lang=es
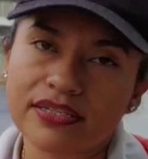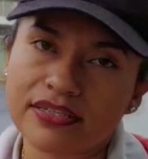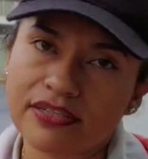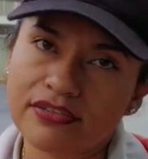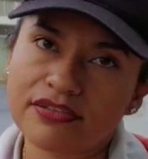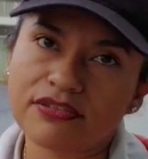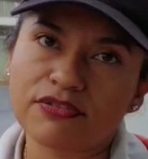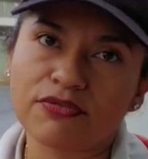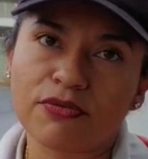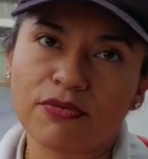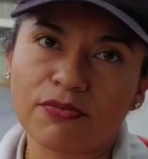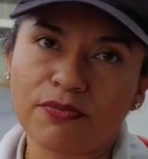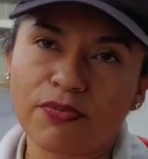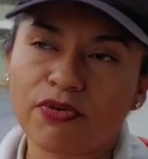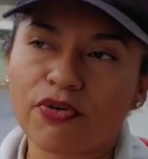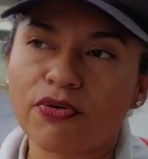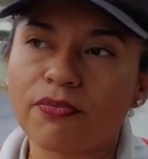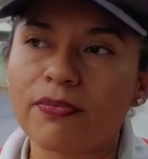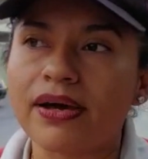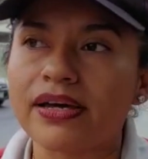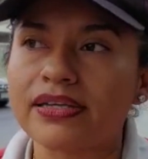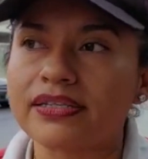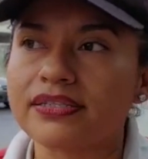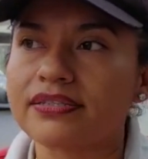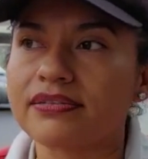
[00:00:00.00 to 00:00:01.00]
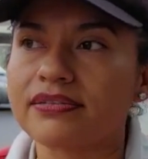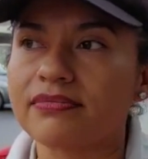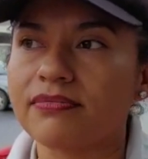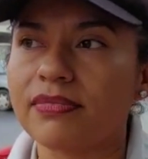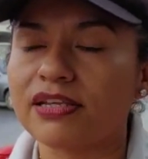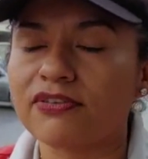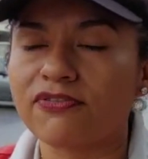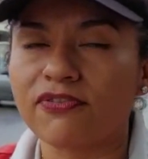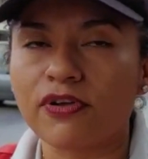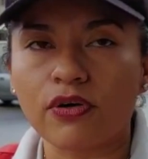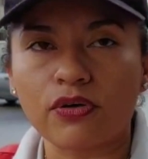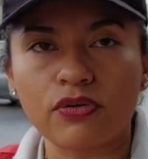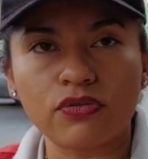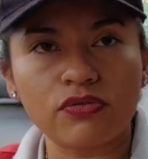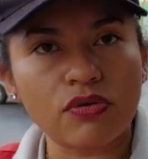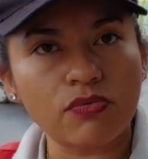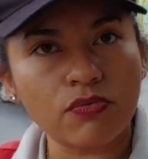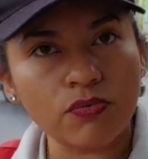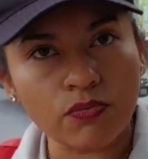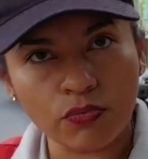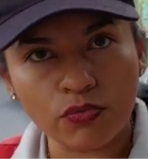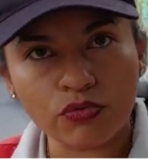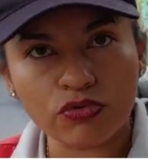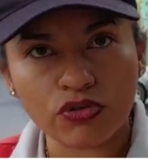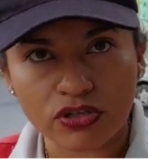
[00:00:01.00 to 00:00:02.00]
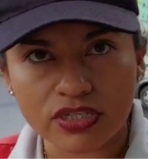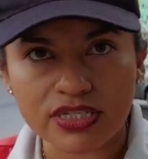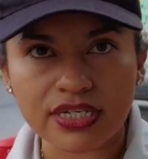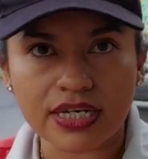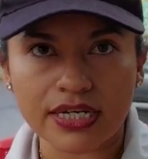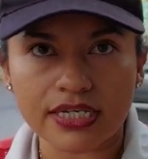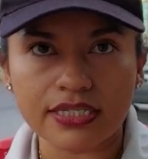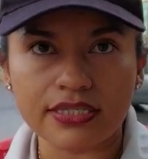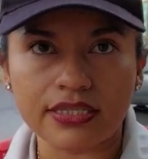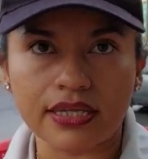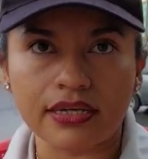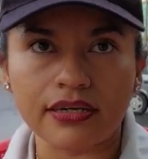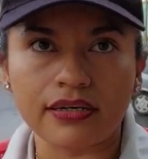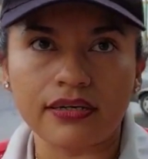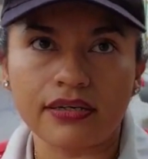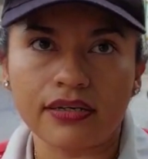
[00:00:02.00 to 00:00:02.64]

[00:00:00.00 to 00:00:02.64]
sí estuvo un poco más, más feo, un, un motociclista.